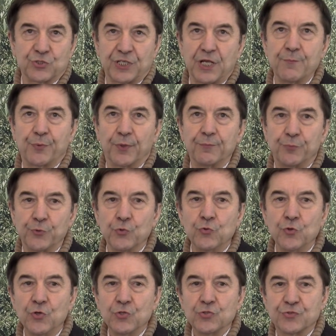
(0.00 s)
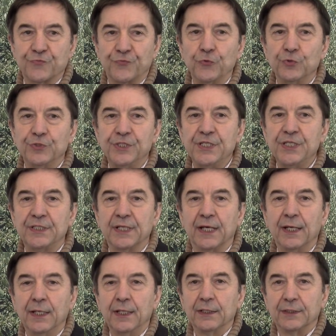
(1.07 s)
sempre più sfoldita
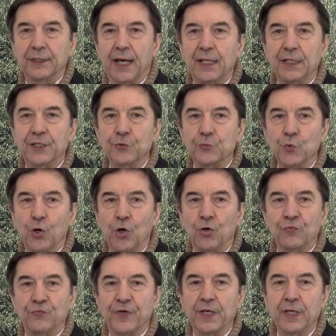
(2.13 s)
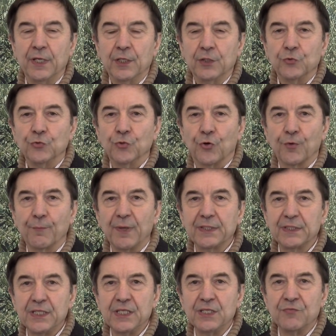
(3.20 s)
dalle nuove
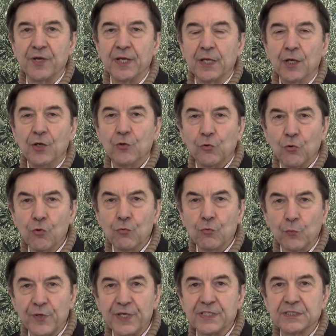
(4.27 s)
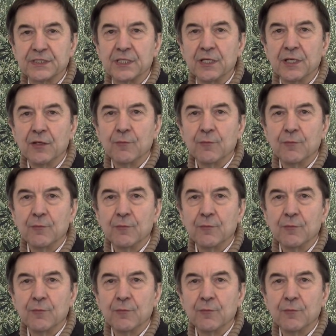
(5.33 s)
normative, con questi